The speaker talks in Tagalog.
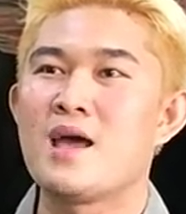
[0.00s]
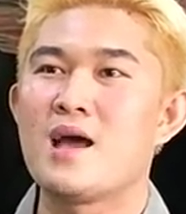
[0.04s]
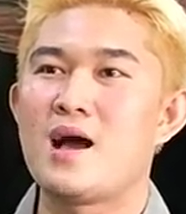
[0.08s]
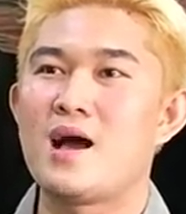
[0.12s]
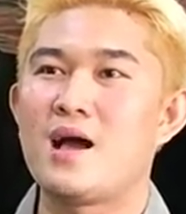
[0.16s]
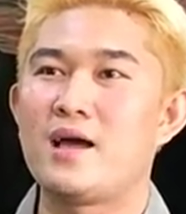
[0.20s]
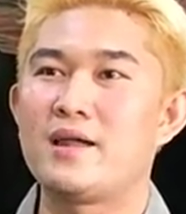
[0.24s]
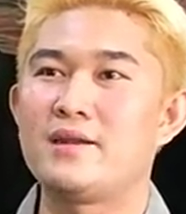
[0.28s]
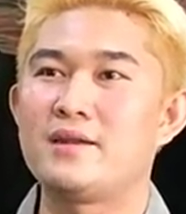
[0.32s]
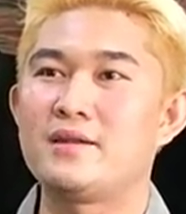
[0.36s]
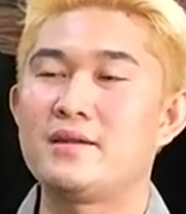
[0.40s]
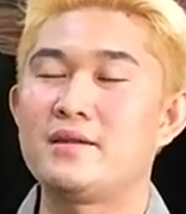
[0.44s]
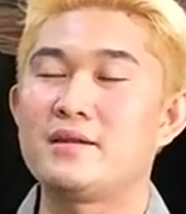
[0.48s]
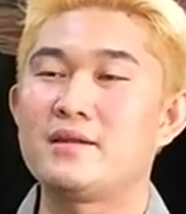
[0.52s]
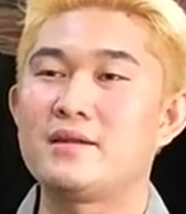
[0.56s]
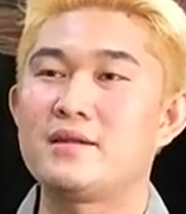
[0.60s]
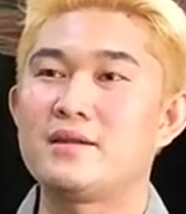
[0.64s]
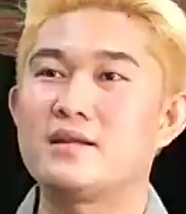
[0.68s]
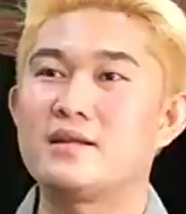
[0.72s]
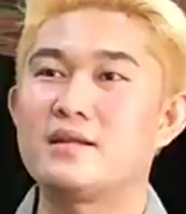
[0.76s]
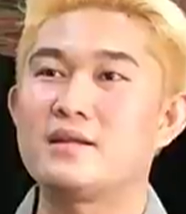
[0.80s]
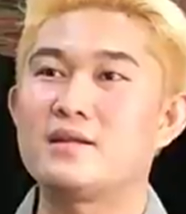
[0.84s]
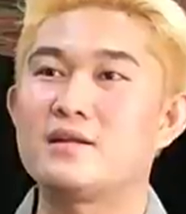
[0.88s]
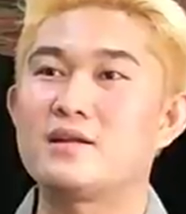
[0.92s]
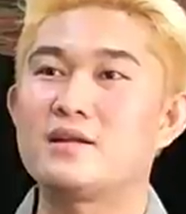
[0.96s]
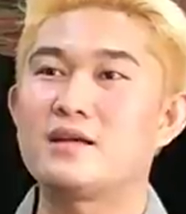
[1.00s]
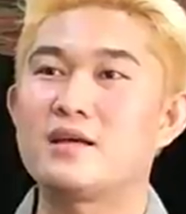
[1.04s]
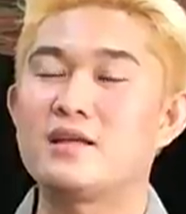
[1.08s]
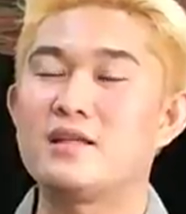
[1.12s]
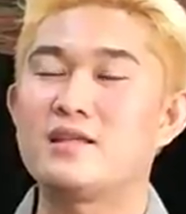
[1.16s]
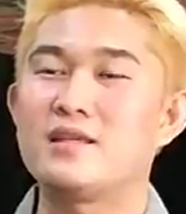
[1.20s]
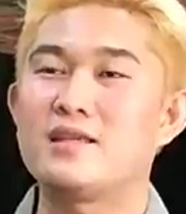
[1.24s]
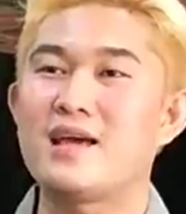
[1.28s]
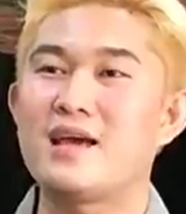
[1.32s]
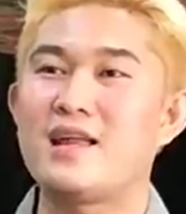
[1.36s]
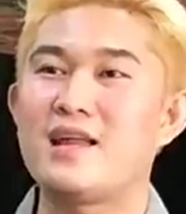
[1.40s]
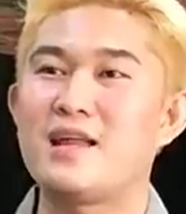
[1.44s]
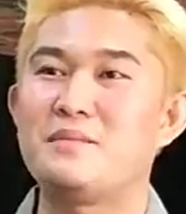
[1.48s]
And
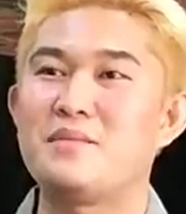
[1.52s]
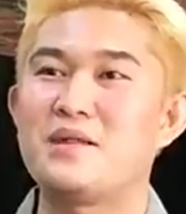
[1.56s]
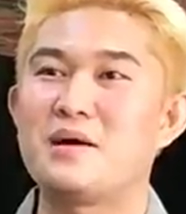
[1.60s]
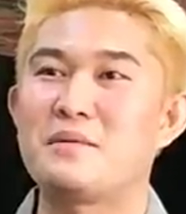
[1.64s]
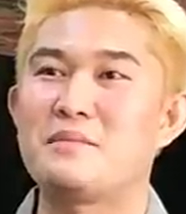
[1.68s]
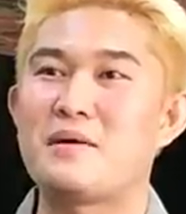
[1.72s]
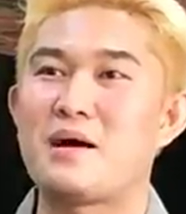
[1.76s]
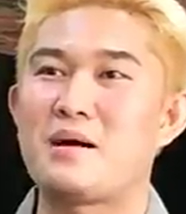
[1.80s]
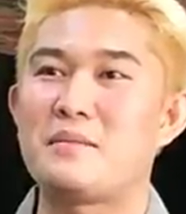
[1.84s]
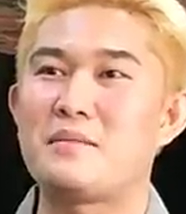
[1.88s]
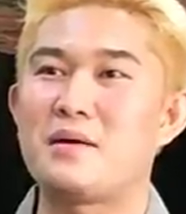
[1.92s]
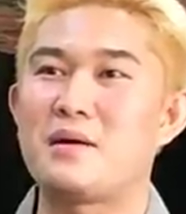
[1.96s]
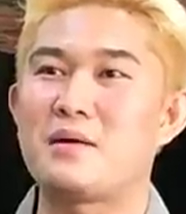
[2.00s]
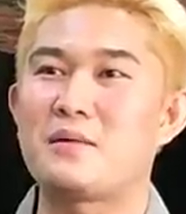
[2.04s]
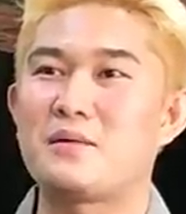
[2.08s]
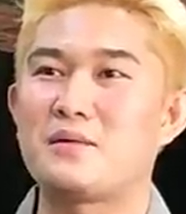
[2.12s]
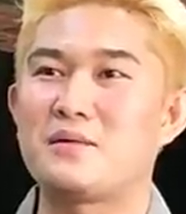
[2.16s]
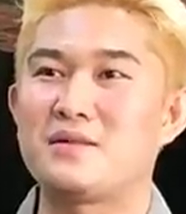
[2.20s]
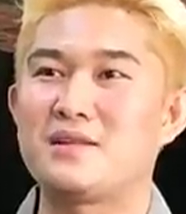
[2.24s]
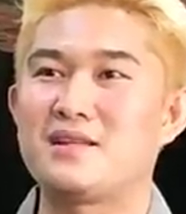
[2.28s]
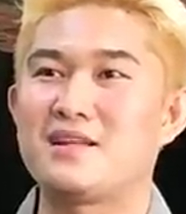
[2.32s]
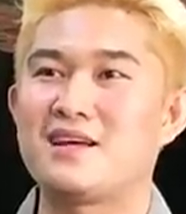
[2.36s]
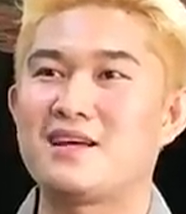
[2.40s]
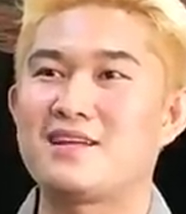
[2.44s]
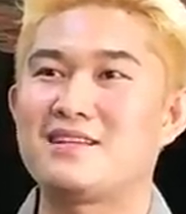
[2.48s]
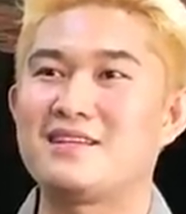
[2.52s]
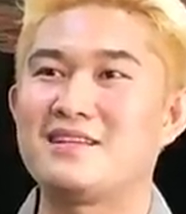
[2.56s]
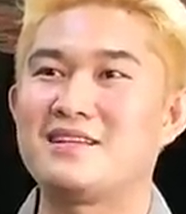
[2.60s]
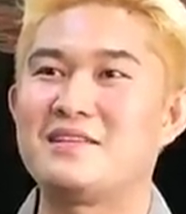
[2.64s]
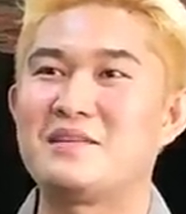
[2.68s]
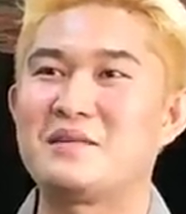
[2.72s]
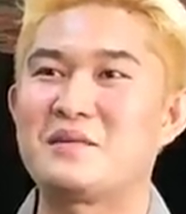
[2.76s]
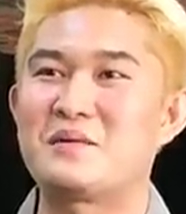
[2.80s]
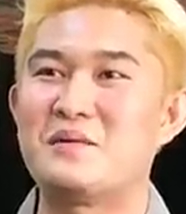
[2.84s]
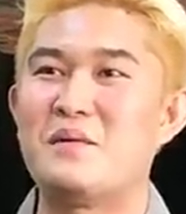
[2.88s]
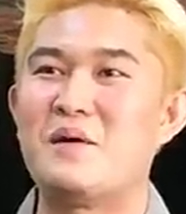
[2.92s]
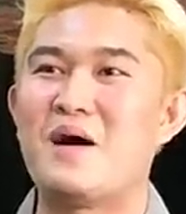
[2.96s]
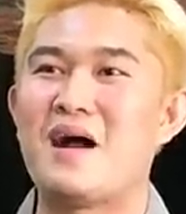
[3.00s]
hindi alam ng mama ko na
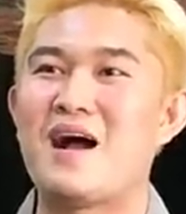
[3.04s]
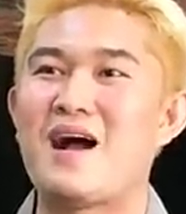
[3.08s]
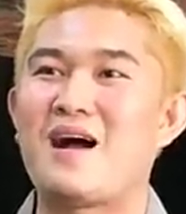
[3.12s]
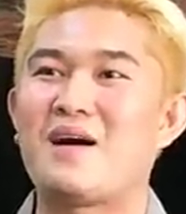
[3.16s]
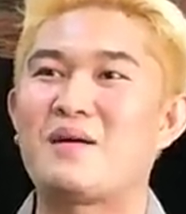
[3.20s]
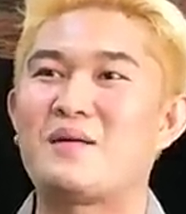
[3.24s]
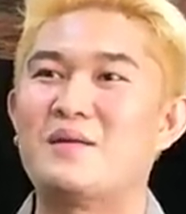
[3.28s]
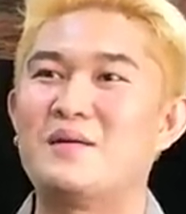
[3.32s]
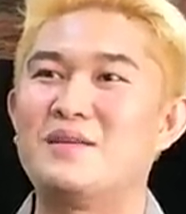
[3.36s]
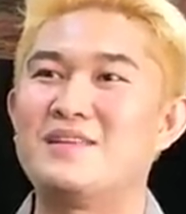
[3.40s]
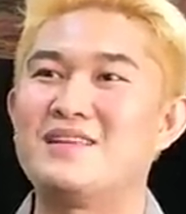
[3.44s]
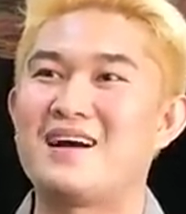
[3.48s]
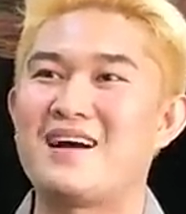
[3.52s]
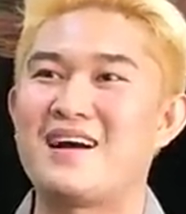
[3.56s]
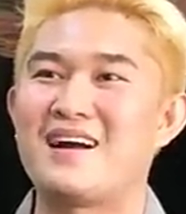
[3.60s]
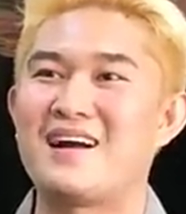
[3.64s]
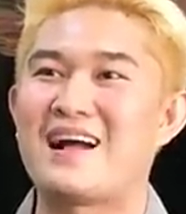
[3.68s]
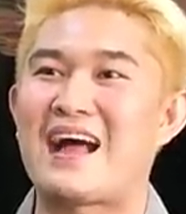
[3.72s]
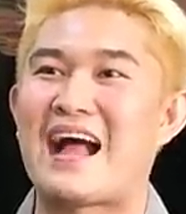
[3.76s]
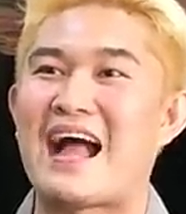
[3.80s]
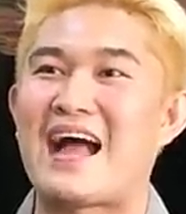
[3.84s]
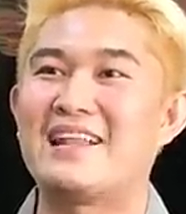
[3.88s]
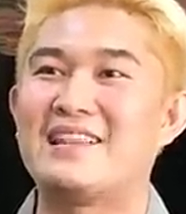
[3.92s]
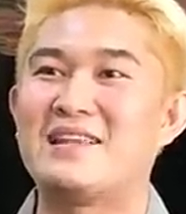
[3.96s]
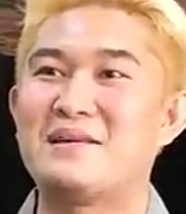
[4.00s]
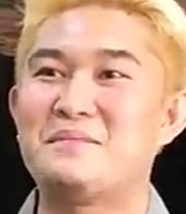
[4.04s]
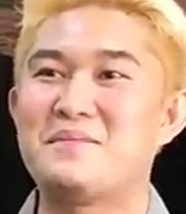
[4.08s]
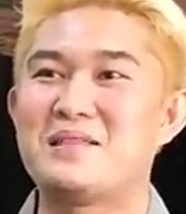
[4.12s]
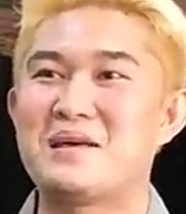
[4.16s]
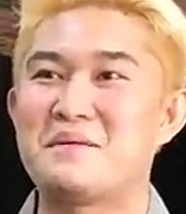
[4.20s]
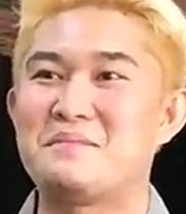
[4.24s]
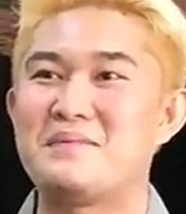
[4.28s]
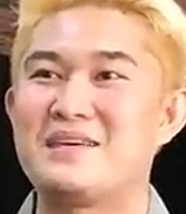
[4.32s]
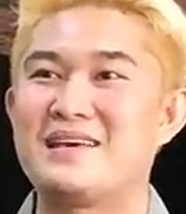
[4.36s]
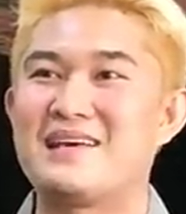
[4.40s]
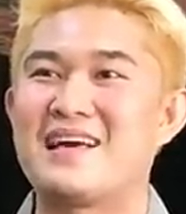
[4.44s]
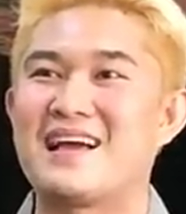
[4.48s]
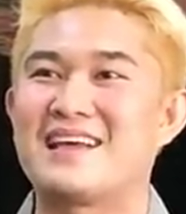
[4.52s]
nagkuha ako ng anim na
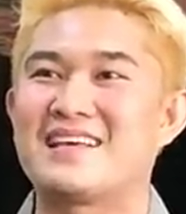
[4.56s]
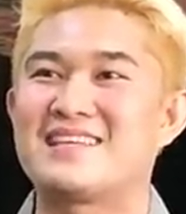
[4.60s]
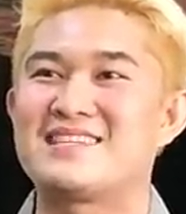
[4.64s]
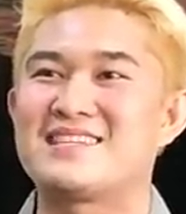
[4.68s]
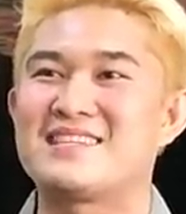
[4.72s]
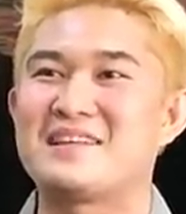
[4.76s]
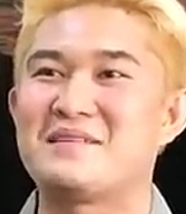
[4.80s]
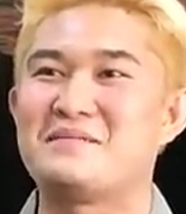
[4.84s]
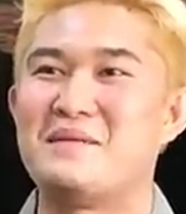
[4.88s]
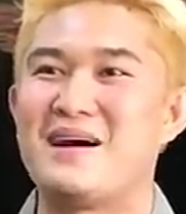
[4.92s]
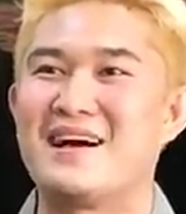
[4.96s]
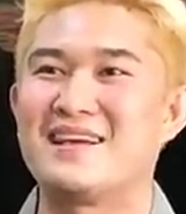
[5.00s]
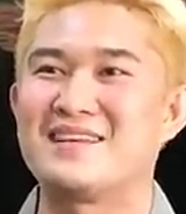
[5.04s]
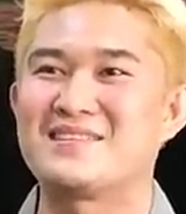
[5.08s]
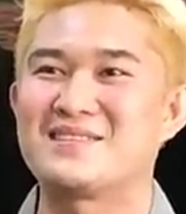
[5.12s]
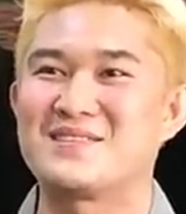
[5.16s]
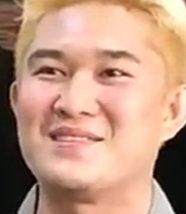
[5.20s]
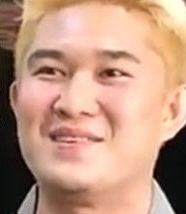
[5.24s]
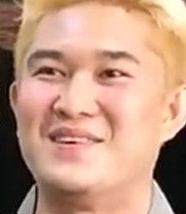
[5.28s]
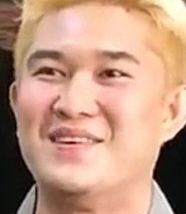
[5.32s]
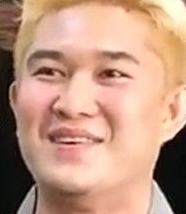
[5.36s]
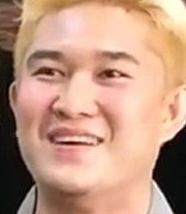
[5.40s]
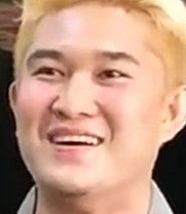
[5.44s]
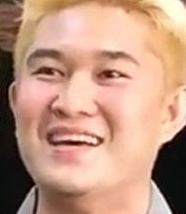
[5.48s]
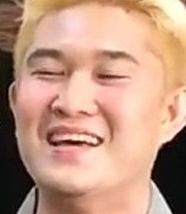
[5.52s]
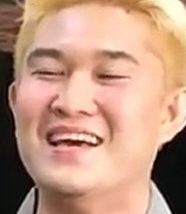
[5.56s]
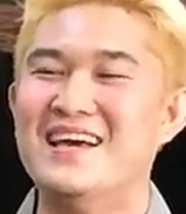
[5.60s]
bigas na baso.